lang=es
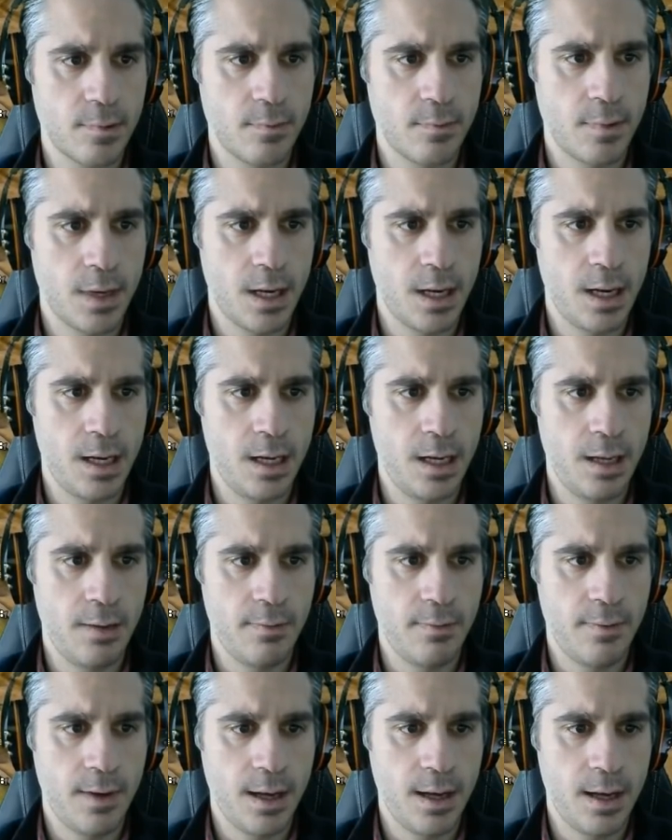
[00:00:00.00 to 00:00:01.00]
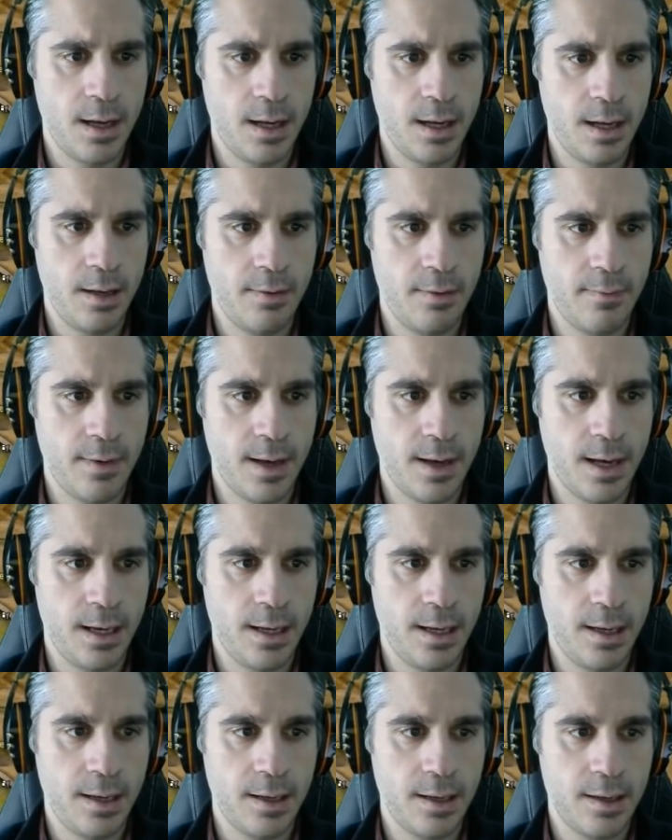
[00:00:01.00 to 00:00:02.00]
Vale, vale,
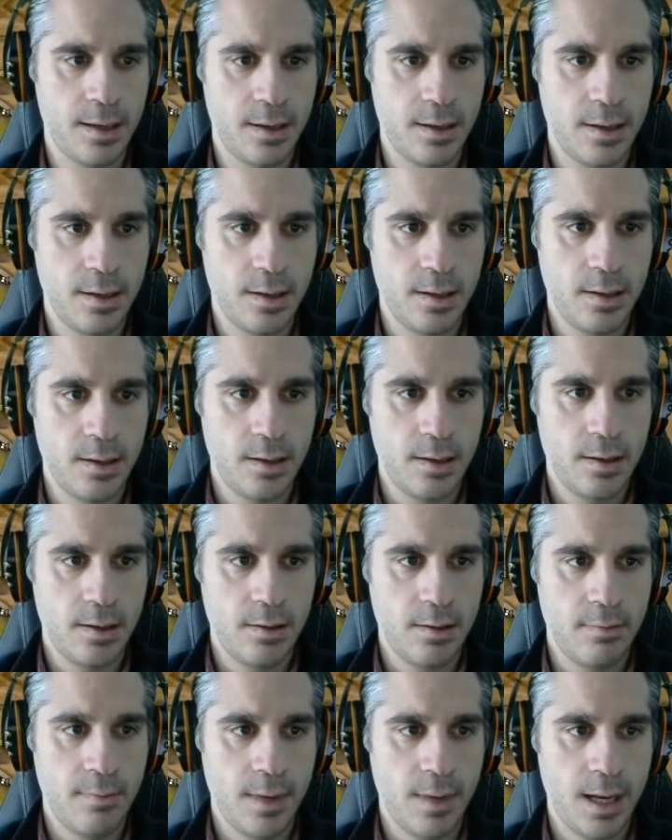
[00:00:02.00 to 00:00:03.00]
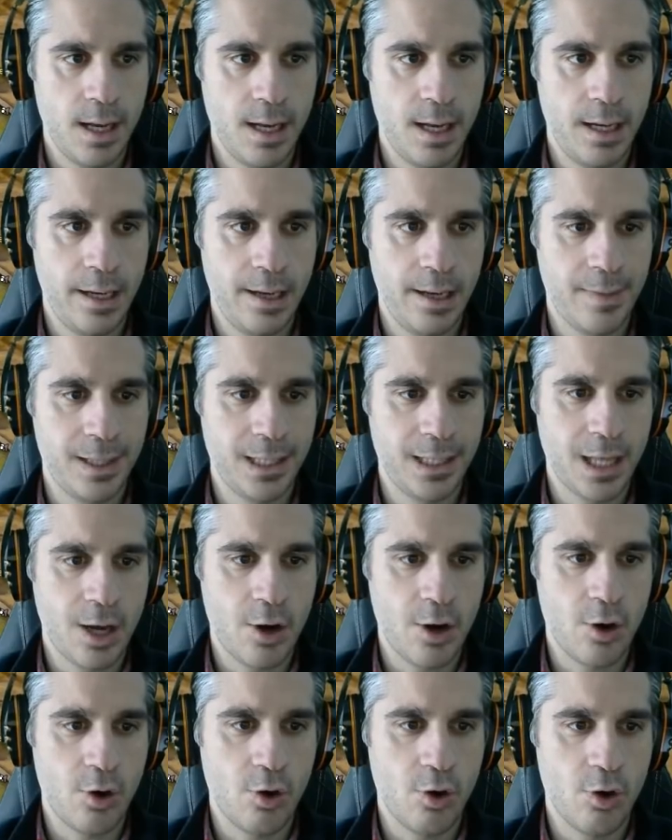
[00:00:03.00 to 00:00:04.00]
vale. Vale, ha
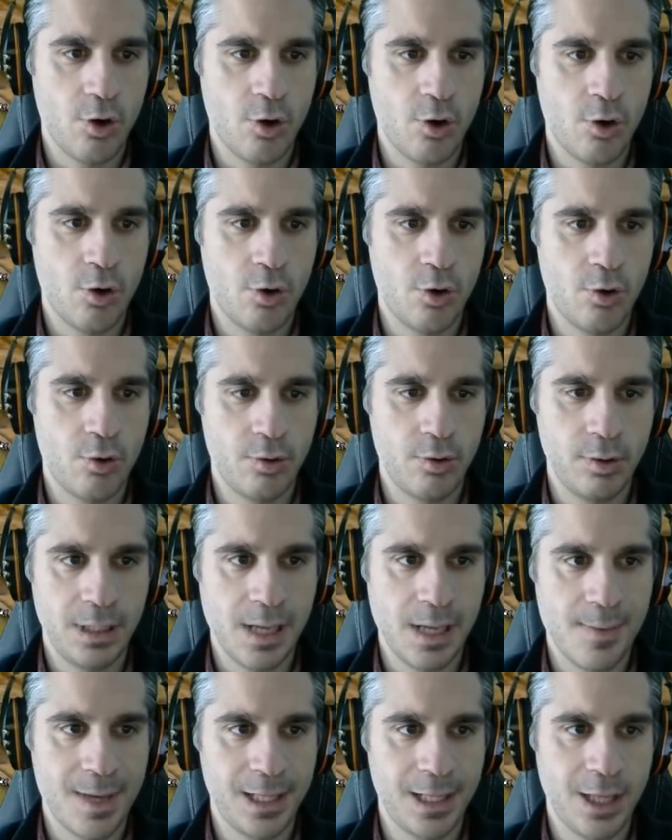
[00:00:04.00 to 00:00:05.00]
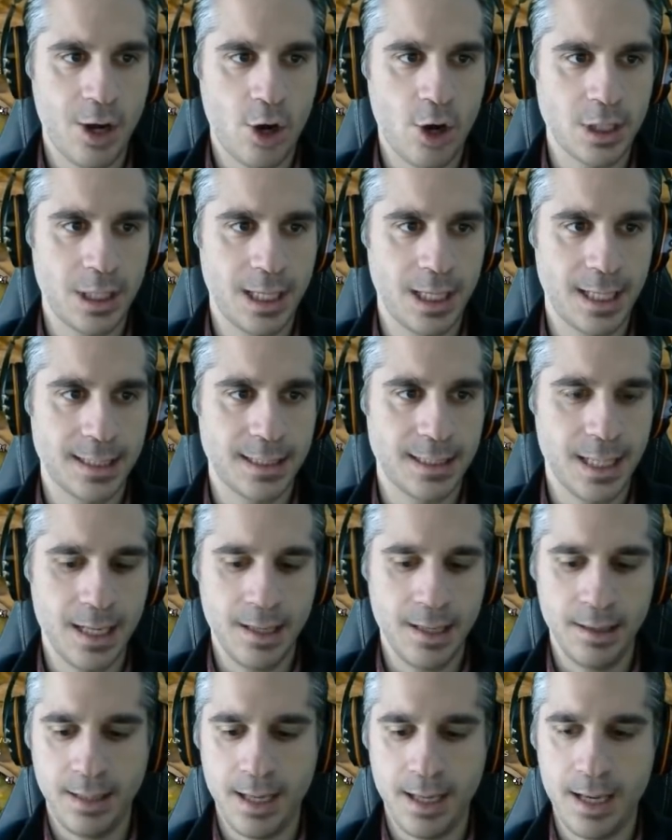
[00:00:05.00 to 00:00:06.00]
mandado. Ya ha mandado cosas
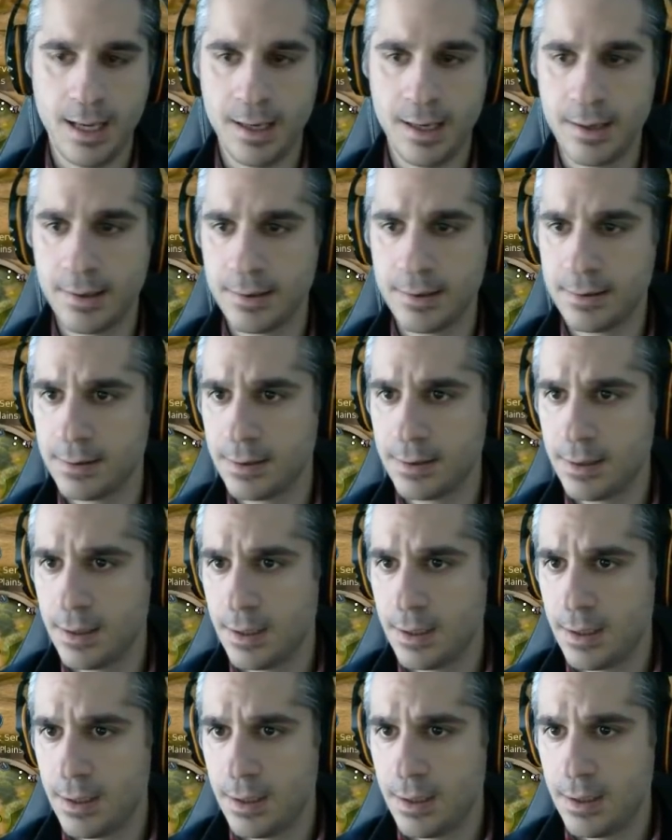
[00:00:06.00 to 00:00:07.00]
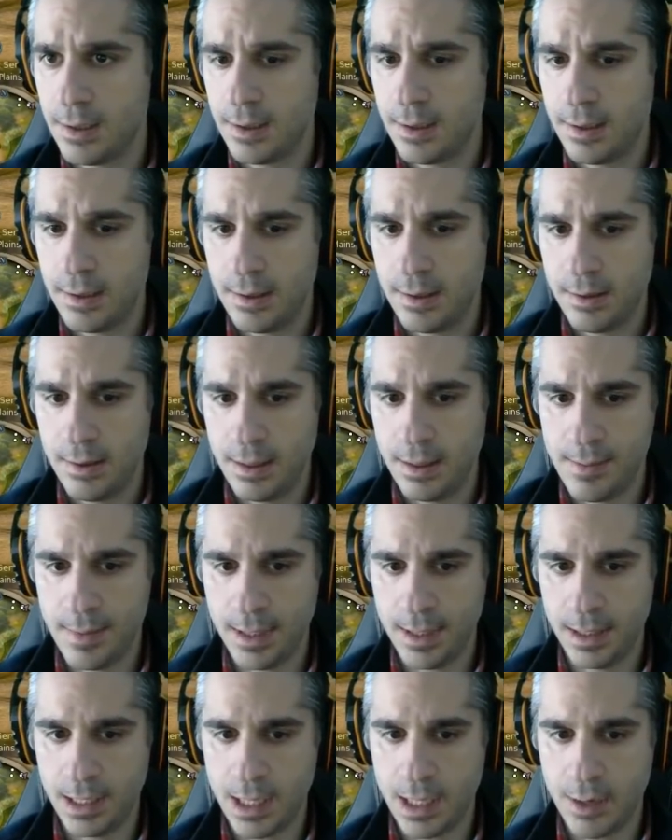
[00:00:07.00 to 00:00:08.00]
interesantes. Ya ha
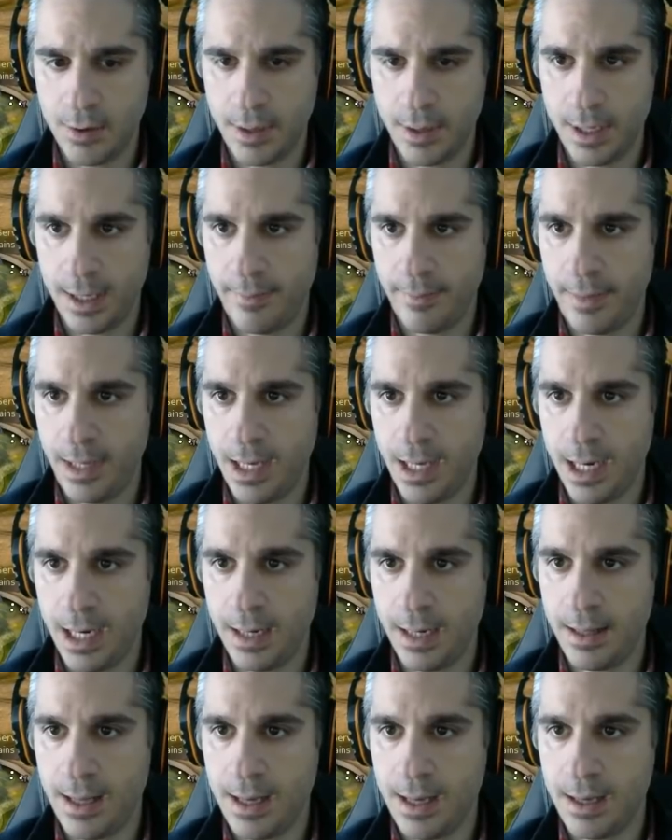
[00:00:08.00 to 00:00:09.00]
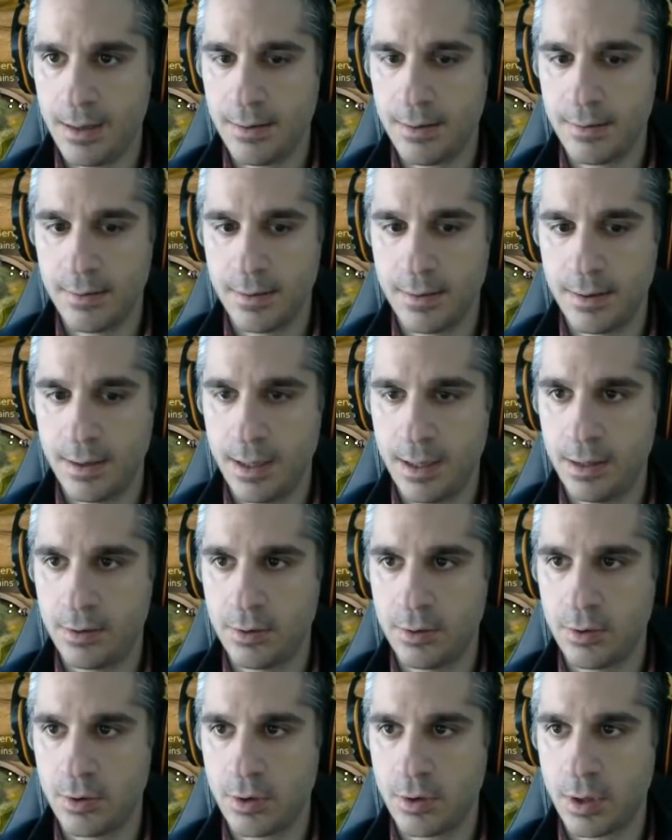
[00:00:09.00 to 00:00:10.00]
mandado mierda esto
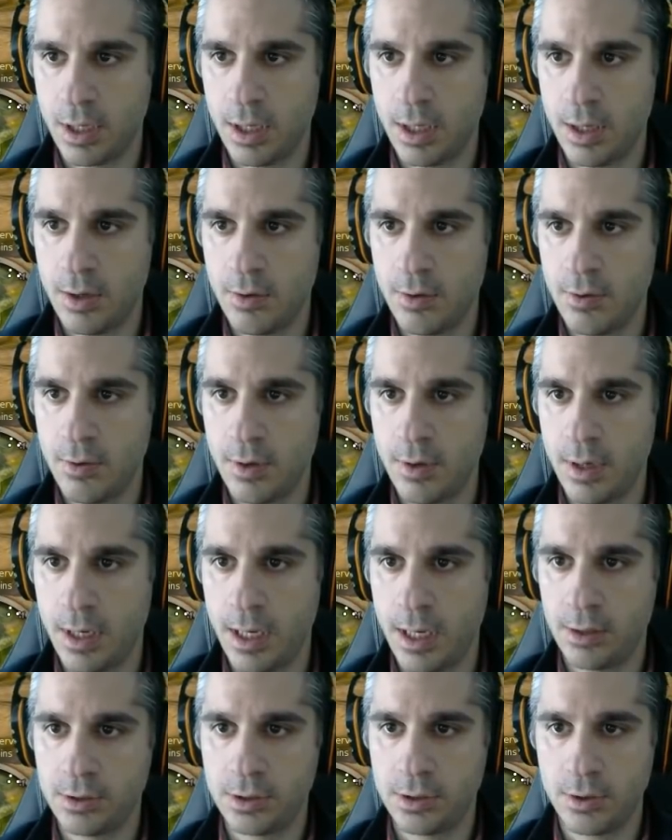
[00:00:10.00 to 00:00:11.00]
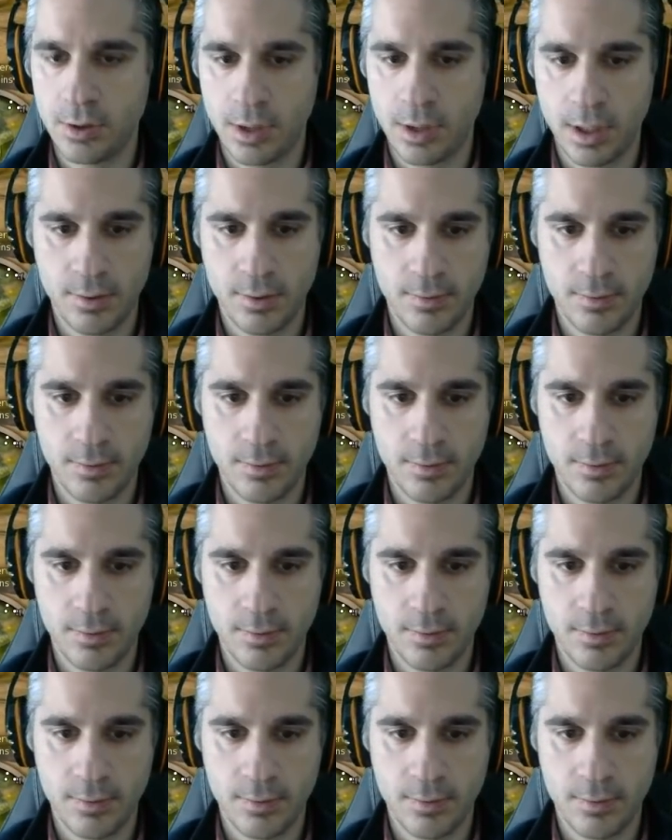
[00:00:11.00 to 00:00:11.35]
no quiero, esto sí